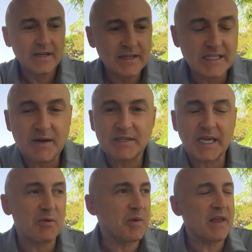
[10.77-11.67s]
Ya sabéis que
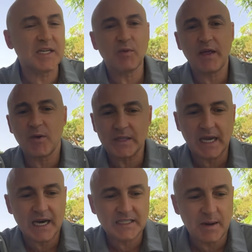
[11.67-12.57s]
volví de Lisboa de comentar
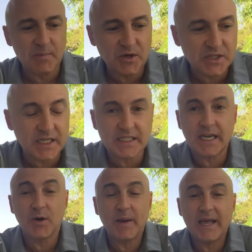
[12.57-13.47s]
la Champions y es que
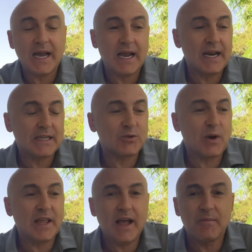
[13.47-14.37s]
no me deja la
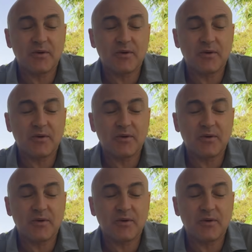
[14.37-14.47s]
actualidad,